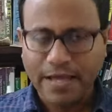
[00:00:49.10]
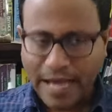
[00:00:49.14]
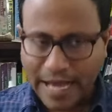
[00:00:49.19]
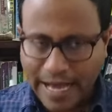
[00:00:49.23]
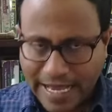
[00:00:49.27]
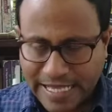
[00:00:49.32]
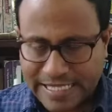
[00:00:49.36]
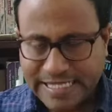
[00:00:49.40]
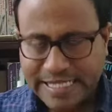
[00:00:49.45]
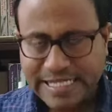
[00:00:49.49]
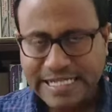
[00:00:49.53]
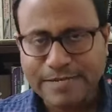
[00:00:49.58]

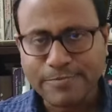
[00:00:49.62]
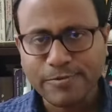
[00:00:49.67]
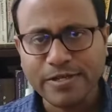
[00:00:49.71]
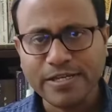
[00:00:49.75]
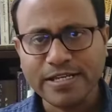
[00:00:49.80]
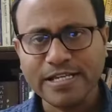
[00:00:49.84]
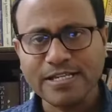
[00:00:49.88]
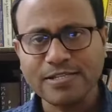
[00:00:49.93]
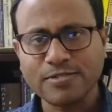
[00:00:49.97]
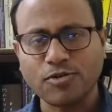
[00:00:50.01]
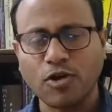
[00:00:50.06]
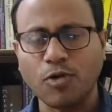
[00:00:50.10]
হায়ার সেকেন্ডারি
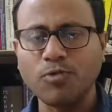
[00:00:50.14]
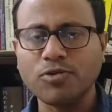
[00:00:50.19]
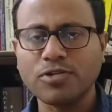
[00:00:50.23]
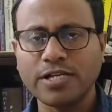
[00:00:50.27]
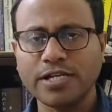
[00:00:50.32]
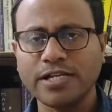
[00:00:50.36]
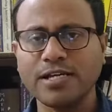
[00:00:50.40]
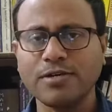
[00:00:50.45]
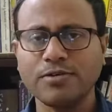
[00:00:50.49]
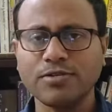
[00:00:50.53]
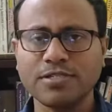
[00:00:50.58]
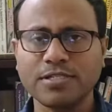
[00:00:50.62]
পরীক্ষার
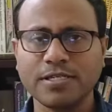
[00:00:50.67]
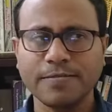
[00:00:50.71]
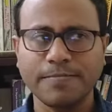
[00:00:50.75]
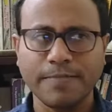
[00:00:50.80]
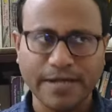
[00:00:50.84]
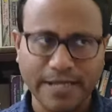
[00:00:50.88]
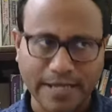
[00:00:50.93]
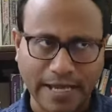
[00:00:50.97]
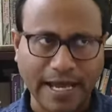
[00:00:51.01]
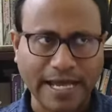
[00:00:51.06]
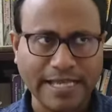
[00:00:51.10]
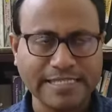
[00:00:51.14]
সমস্যাটা হচ্ছে
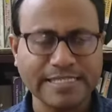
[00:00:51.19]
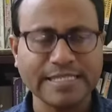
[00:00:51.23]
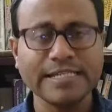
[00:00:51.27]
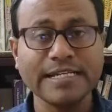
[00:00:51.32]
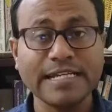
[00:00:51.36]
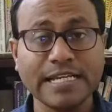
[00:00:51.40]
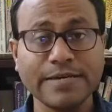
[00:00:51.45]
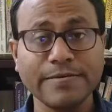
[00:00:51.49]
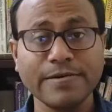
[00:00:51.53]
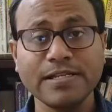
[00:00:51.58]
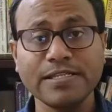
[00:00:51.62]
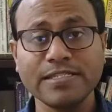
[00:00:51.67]
মানে হায়ার
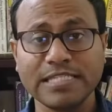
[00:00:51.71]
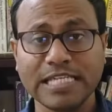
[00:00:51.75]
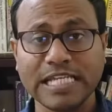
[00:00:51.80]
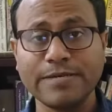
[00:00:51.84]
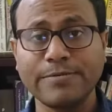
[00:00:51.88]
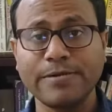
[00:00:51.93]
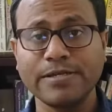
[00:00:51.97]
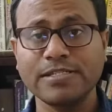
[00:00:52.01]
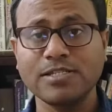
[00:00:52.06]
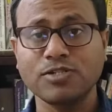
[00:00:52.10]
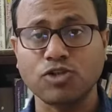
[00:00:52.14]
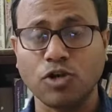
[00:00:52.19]
সেকেন্ডারি লেভেলের
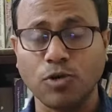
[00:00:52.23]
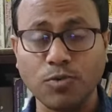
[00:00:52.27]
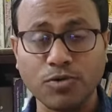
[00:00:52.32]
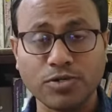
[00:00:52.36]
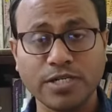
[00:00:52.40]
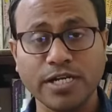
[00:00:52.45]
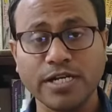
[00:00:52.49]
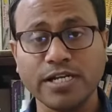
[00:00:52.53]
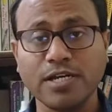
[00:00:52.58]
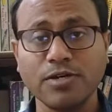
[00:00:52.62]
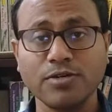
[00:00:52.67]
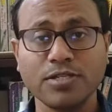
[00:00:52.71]
সিলেবাসের
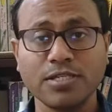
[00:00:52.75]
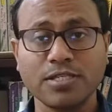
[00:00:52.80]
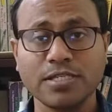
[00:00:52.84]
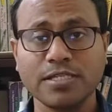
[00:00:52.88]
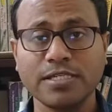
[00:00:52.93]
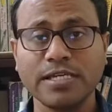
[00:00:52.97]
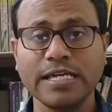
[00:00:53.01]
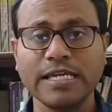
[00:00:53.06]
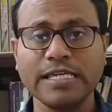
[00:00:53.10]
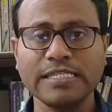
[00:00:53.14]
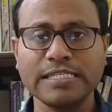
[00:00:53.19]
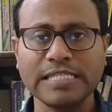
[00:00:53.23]
সমস্যাটা হচ্ছে
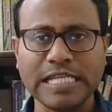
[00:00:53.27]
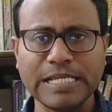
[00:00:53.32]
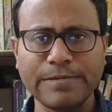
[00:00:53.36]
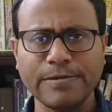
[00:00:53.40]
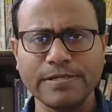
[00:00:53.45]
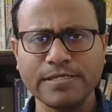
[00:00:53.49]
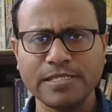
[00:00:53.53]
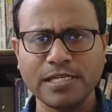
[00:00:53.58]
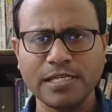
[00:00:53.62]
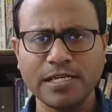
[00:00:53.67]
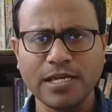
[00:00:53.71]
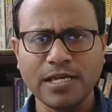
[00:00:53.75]
যে এই
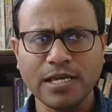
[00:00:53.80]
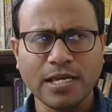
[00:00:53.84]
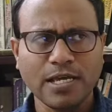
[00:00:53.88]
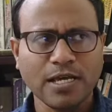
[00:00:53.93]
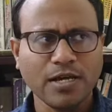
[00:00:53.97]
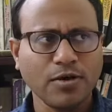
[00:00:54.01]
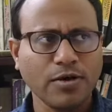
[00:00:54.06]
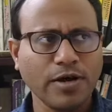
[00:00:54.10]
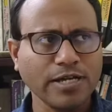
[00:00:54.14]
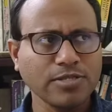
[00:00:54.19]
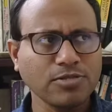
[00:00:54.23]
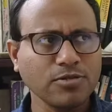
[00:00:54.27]
সিলেবাসে
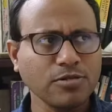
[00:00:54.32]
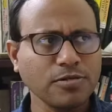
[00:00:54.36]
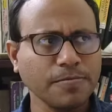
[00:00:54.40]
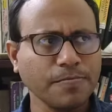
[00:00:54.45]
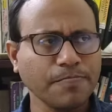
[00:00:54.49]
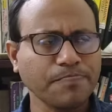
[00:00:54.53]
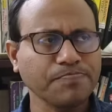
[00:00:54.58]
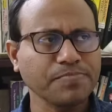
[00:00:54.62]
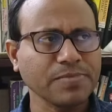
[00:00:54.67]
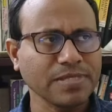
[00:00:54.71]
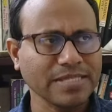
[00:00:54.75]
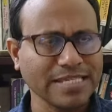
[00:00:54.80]
হয়তো
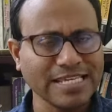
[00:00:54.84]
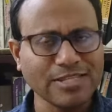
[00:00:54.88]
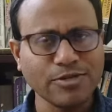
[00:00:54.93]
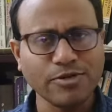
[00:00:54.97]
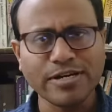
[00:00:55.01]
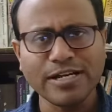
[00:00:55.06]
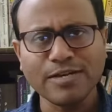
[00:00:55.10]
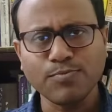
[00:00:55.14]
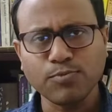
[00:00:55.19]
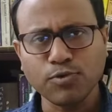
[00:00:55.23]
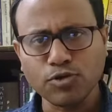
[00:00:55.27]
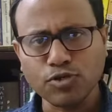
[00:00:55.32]
যে
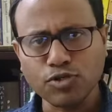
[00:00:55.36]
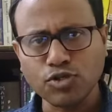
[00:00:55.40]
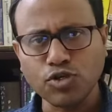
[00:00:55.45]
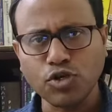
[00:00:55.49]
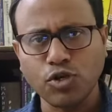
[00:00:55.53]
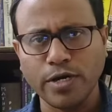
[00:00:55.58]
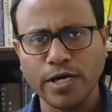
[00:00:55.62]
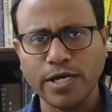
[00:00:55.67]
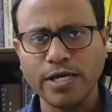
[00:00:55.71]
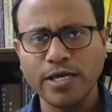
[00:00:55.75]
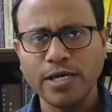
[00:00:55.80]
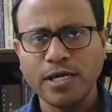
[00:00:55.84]
ধরনের প্রশ্ন
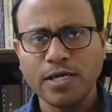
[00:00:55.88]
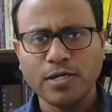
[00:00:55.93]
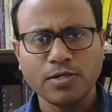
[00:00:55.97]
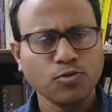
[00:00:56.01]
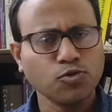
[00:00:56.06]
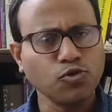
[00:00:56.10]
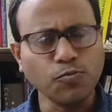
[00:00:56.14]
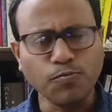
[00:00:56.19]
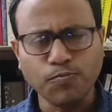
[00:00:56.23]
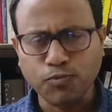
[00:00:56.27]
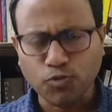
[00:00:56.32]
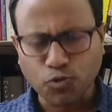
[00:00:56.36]
হয়
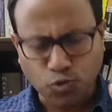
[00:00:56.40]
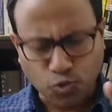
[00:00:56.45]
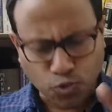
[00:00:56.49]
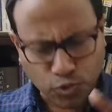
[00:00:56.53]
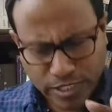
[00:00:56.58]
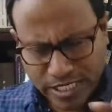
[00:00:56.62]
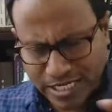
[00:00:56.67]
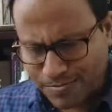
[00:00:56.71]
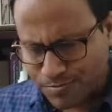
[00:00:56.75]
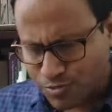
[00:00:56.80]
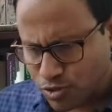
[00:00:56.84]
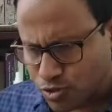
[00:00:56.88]
খুব
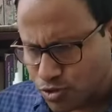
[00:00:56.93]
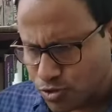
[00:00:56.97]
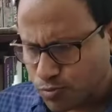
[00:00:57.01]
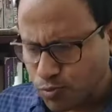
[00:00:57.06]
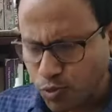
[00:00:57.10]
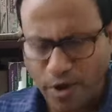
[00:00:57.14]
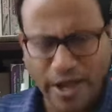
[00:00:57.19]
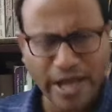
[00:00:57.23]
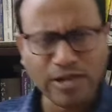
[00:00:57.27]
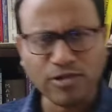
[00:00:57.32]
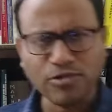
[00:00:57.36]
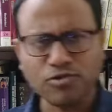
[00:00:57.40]
কঠিন প্রশ্ন
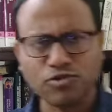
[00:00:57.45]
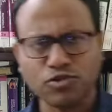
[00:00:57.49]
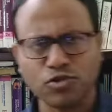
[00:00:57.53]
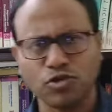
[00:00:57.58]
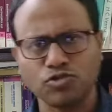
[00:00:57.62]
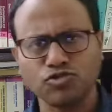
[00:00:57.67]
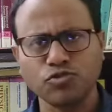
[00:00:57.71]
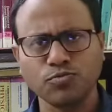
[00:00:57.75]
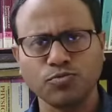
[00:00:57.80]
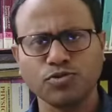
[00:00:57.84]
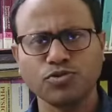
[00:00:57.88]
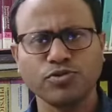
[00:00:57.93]
ভয়ানক
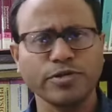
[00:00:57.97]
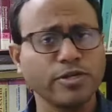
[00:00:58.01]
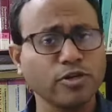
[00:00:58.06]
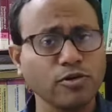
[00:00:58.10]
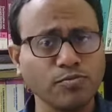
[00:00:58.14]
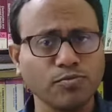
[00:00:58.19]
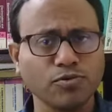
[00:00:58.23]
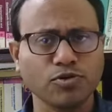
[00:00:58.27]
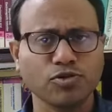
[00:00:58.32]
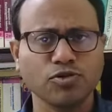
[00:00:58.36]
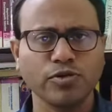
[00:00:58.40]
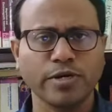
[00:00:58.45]
শক্ত প্রশ্ন
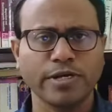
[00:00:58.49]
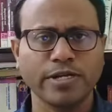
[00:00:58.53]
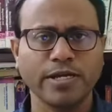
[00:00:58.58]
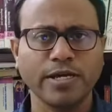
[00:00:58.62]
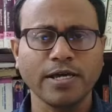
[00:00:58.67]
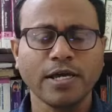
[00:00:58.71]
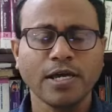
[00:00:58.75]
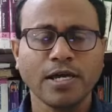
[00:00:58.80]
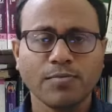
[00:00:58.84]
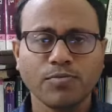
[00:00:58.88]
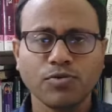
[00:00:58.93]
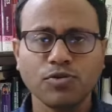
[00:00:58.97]
এরকম প্রশ্ন হয় না
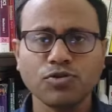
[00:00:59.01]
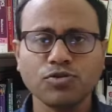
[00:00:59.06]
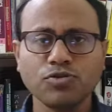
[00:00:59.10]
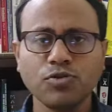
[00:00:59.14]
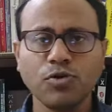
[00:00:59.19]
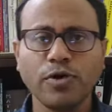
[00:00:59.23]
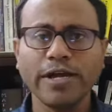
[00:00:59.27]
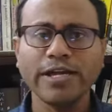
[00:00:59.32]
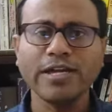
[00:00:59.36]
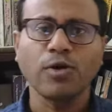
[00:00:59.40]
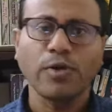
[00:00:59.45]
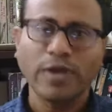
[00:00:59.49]
প্রশ্ন
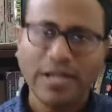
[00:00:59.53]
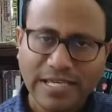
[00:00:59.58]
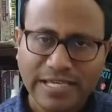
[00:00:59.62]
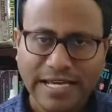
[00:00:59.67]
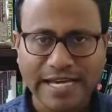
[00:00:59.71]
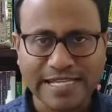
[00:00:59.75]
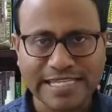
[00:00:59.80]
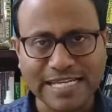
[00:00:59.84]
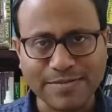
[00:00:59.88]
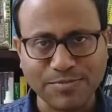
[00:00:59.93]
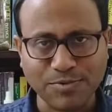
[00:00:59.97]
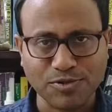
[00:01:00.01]
হয় যে অনেক
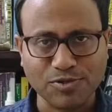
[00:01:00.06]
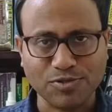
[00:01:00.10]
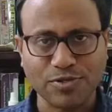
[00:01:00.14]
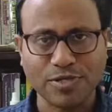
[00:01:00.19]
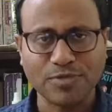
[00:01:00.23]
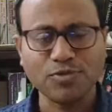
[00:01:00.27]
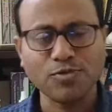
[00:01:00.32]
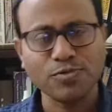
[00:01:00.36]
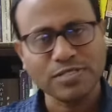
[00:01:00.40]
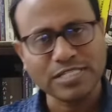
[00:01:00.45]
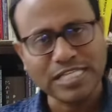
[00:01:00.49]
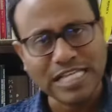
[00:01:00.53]
জায়গা থেকে প্রশ্ন
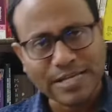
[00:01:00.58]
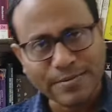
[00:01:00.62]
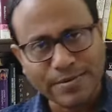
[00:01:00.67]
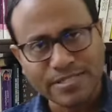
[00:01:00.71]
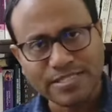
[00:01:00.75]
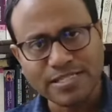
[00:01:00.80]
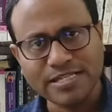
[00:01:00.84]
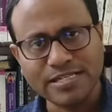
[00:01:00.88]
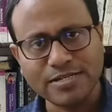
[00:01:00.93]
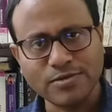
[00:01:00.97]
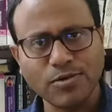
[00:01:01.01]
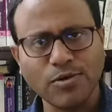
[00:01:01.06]
হয় তো
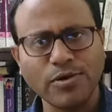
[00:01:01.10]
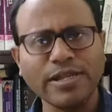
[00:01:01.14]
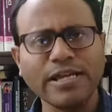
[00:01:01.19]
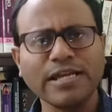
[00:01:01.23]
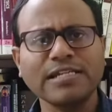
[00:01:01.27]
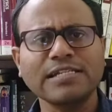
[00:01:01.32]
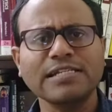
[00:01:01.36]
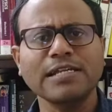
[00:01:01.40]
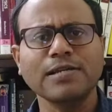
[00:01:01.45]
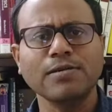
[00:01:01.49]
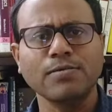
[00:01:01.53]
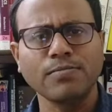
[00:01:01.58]
সিলেবাসের
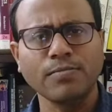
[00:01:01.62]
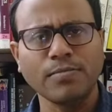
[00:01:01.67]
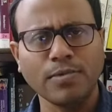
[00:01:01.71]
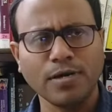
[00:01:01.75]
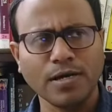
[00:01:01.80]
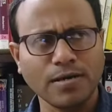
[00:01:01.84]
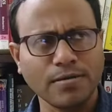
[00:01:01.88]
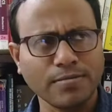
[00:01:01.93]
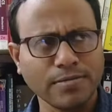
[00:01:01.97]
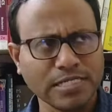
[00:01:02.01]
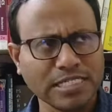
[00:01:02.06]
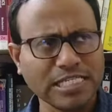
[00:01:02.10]
অনেকটা
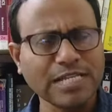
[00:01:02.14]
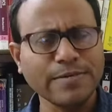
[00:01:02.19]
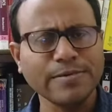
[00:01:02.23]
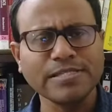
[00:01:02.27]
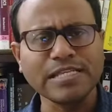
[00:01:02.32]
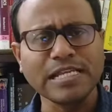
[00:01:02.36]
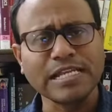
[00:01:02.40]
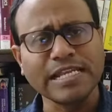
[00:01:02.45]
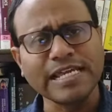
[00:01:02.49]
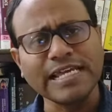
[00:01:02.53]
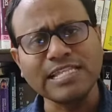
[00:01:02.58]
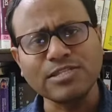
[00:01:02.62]

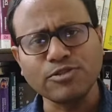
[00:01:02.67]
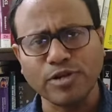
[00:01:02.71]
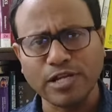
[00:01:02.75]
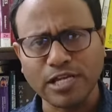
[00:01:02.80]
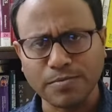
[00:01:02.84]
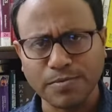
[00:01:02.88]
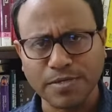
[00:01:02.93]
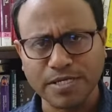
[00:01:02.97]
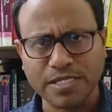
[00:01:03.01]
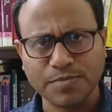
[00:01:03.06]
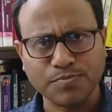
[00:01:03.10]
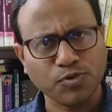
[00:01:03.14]
সিলেবাসের লেন্থ অনেক
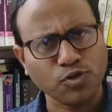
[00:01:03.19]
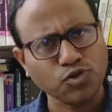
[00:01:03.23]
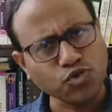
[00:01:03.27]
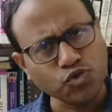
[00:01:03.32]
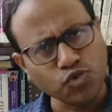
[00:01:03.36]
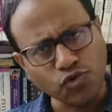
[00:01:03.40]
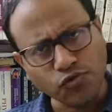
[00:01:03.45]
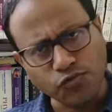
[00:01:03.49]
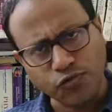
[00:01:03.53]
বেশি প্রচুর